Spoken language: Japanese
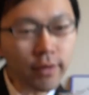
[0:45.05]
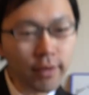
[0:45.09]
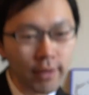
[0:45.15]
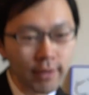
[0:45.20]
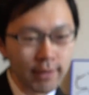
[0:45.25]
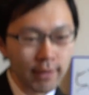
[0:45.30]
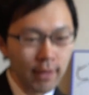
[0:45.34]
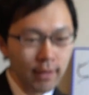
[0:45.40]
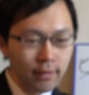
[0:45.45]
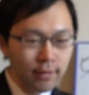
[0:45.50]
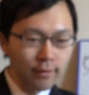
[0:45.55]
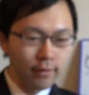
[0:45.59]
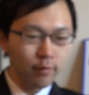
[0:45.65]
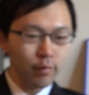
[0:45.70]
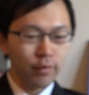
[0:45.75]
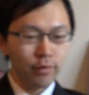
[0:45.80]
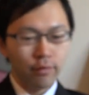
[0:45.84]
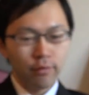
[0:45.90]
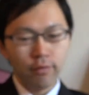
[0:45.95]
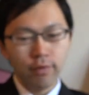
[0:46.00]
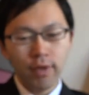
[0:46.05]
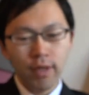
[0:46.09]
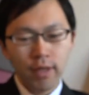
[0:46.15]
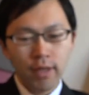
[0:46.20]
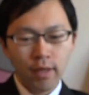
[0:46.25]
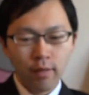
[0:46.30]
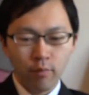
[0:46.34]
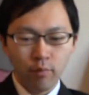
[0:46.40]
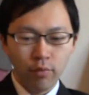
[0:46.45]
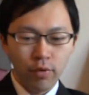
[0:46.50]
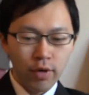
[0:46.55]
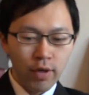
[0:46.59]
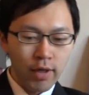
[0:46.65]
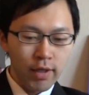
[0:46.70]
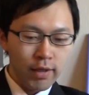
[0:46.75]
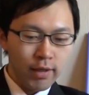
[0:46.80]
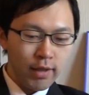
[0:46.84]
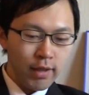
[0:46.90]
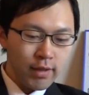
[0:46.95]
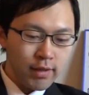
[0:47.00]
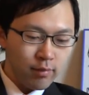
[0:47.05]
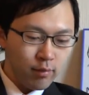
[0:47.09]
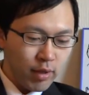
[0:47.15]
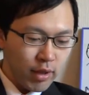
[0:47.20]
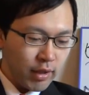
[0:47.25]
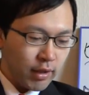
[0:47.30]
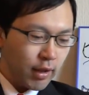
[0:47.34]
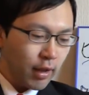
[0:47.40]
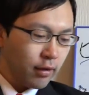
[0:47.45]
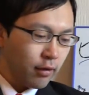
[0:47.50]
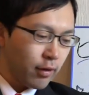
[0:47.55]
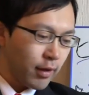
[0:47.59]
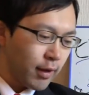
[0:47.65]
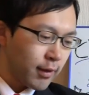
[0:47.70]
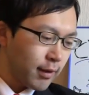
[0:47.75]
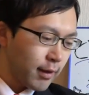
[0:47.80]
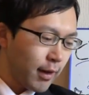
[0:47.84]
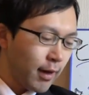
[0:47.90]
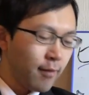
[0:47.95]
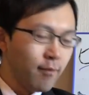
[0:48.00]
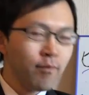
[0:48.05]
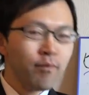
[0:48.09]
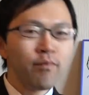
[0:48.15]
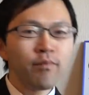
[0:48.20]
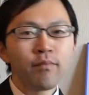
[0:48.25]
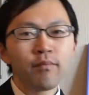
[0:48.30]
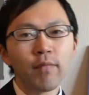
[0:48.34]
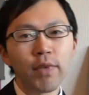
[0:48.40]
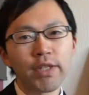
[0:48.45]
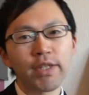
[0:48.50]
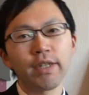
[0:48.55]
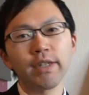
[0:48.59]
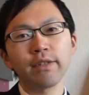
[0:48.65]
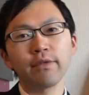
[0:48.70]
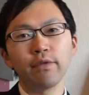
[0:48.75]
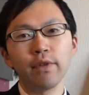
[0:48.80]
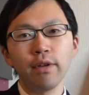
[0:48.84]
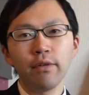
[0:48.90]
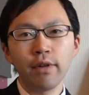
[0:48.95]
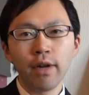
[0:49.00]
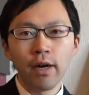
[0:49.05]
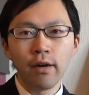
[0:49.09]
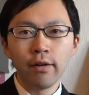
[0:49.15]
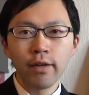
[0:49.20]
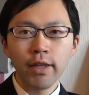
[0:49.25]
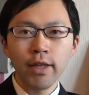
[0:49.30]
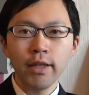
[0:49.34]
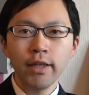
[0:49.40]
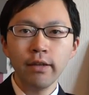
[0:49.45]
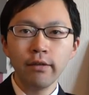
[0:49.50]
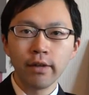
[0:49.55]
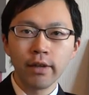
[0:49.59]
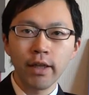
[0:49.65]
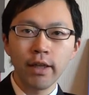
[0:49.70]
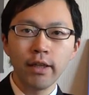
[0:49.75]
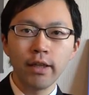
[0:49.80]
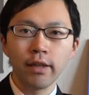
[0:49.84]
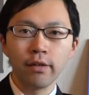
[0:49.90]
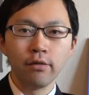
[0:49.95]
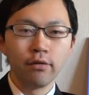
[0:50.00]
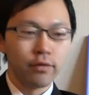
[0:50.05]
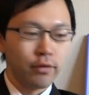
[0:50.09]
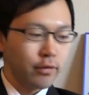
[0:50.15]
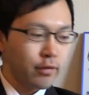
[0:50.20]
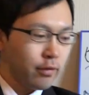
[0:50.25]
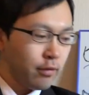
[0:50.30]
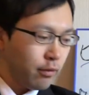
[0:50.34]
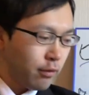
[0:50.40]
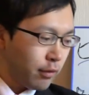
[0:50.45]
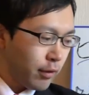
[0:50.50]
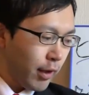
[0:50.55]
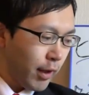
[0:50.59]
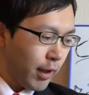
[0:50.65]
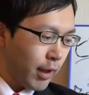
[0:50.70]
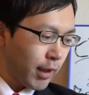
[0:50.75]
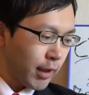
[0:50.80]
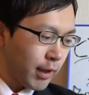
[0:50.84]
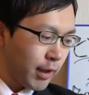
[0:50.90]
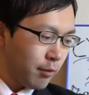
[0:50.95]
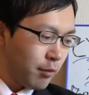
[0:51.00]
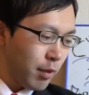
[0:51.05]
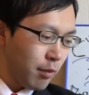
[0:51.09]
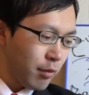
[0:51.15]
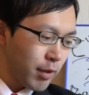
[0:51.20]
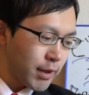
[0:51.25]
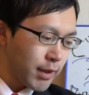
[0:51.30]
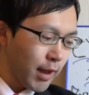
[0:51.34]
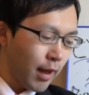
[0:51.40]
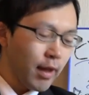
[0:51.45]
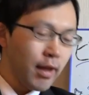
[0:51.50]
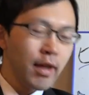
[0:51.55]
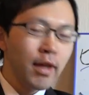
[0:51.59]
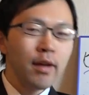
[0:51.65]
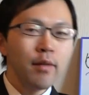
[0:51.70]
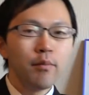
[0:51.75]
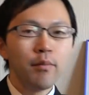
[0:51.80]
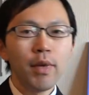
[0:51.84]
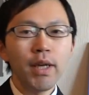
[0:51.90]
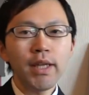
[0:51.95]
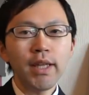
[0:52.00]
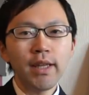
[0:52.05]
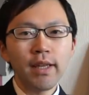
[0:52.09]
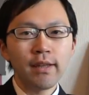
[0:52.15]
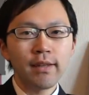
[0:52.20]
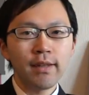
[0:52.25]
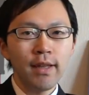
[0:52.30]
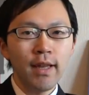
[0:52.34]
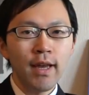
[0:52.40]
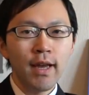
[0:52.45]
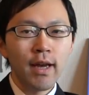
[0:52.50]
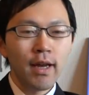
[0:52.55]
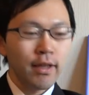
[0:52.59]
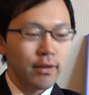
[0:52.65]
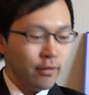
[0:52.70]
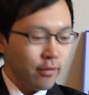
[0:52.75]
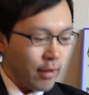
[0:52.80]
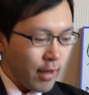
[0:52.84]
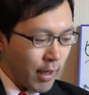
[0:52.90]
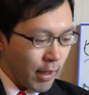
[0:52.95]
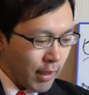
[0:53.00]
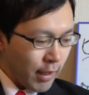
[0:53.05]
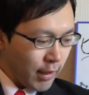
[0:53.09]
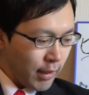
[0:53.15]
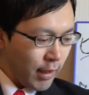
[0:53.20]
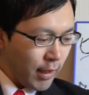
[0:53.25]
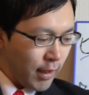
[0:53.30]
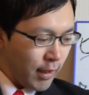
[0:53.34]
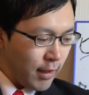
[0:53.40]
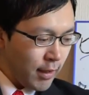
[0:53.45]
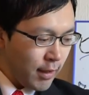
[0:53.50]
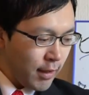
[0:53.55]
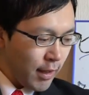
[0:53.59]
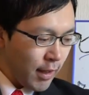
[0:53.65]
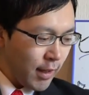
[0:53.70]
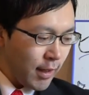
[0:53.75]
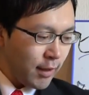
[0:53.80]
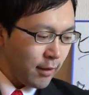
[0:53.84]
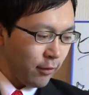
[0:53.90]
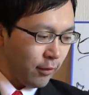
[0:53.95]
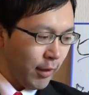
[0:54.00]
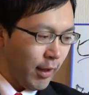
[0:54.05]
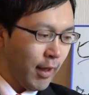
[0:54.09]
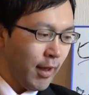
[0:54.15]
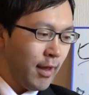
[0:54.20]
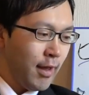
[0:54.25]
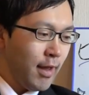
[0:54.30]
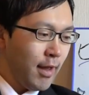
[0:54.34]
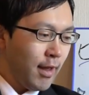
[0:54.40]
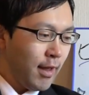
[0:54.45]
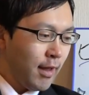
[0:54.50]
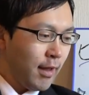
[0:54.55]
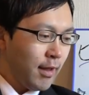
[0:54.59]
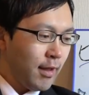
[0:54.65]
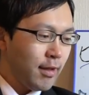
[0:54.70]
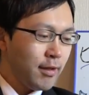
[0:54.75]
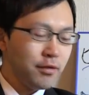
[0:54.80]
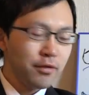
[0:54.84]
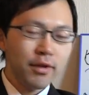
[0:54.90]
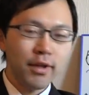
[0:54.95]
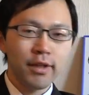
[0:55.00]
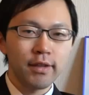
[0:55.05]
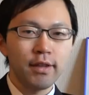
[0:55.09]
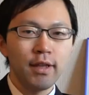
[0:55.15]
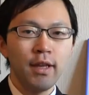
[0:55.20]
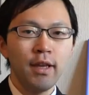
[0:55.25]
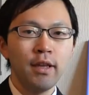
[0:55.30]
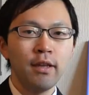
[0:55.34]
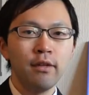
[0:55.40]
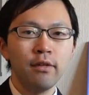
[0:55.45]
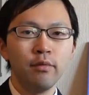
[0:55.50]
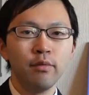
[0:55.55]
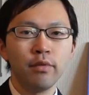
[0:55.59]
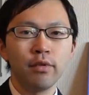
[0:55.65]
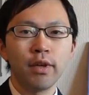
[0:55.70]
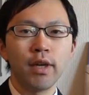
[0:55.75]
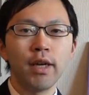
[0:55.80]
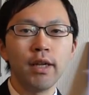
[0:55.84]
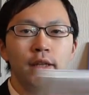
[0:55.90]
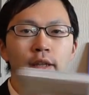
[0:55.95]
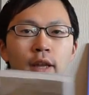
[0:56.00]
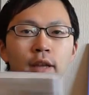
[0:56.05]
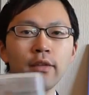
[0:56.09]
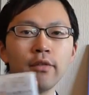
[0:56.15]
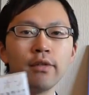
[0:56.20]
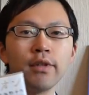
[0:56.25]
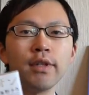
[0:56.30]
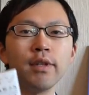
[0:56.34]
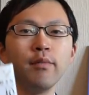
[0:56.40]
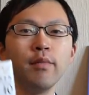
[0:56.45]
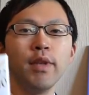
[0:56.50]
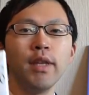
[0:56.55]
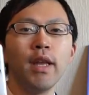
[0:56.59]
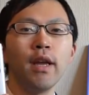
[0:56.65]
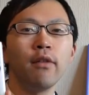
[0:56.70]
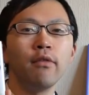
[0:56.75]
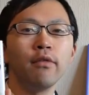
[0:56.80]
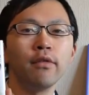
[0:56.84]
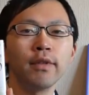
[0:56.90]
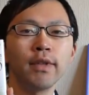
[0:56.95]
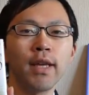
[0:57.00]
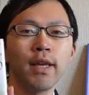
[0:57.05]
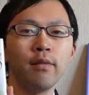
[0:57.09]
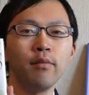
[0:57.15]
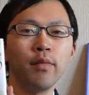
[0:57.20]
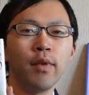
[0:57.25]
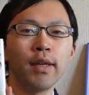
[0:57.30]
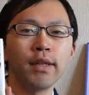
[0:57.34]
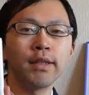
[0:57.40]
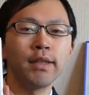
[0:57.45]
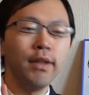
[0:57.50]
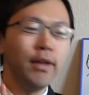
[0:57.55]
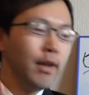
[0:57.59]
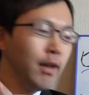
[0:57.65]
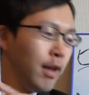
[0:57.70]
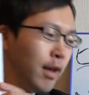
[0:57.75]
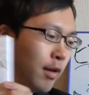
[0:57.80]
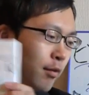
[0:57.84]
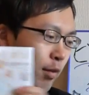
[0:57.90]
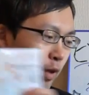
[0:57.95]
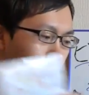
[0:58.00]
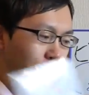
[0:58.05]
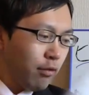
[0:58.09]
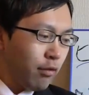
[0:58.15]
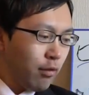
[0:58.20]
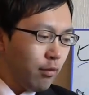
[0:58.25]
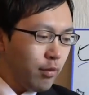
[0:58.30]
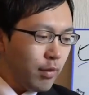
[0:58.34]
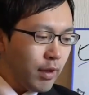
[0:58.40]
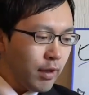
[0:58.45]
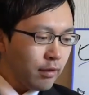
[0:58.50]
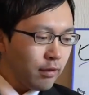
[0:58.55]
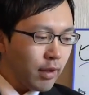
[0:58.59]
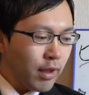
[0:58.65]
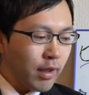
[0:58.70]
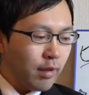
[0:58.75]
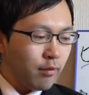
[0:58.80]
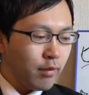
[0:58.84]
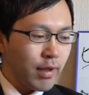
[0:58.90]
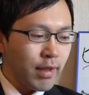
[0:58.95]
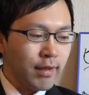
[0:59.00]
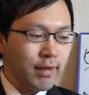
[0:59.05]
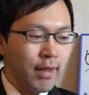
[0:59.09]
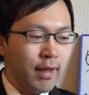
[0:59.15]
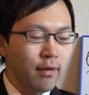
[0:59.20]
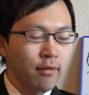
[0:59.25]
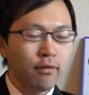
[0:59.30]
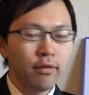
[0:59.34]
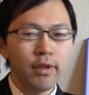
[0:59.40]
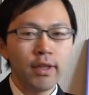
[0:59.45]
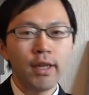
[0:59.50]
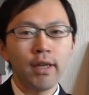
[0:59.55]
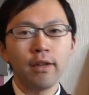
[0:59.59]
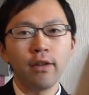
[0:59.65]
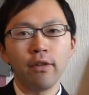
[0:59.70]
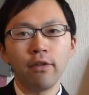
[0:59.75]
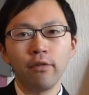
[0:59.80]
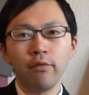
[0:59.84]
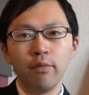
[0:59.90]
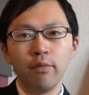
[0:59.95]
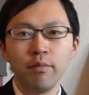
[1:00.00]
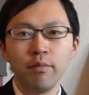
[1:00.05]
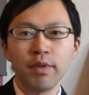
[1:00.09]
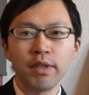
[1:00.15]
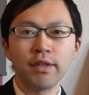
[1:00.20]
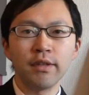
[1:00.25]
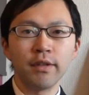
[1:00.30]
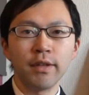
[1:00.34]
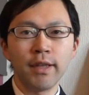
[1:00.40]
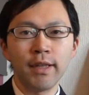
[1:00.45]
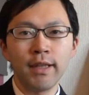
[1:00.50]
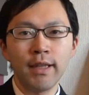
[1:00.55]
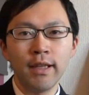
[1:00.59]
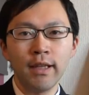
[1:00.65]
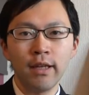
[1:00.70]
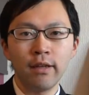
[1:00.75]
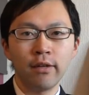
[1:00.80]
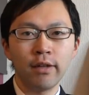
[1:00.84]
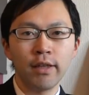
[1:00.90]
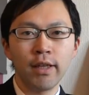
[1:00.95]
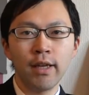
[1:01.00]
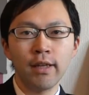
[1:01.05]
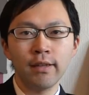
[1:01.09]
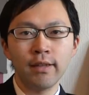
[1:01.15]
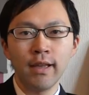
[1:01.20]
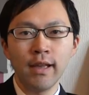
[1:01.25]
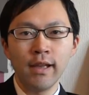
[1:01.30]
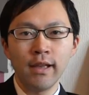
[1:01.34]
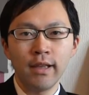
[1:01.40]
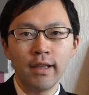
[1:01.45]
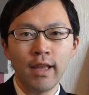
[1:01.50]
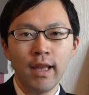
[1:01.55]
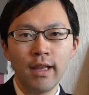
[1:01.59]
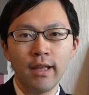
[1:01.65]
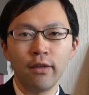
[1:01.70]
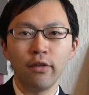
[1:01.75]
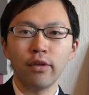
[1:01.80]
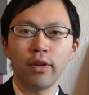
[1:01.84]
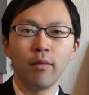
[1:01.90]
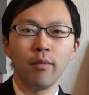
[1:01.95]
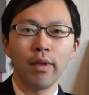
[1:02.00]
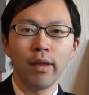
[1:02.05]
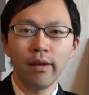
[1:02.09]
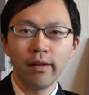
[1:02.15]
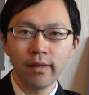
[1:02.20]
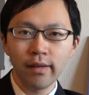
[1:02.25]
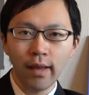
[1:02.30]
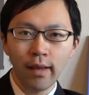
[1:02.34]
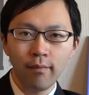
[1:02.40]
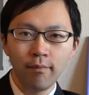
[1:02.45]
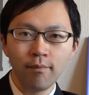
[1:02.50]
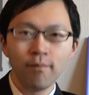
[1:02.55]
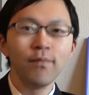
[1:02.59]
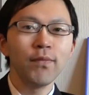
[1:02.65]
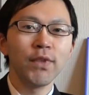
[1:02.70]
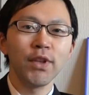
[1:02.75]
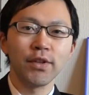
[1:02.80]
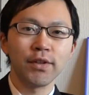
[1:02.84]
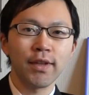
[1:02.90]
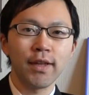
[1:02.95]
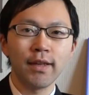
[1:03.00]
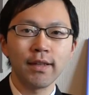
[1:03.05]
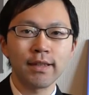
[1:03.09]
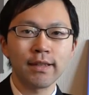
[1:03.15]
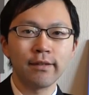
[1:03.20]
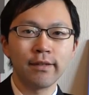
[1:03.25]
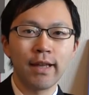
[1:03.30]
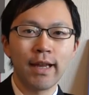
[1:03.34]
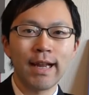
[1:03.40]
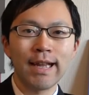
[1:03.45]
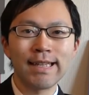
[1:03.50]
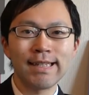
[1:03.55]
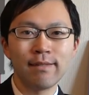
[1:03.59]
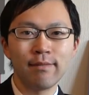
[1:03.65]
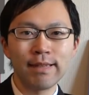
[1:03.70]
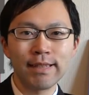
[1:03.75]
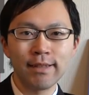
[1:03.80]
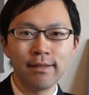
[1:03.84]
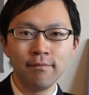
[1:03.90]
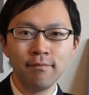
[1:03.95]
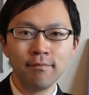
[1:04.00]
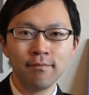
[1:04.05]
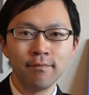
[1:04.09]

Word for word: とですね、その分お値段も張ってしまったのですが、まあ、しかしこれを買わない手はないだろうということで買ってみました。まだですね、あの、開けていないので、非常にですね、読むのが楽しみでございます。まあ、あの、コンビニとかにもですね、置いてあるとますので、気になる方はぜひ手に取ってみてください。どうぞよろしくお願いします。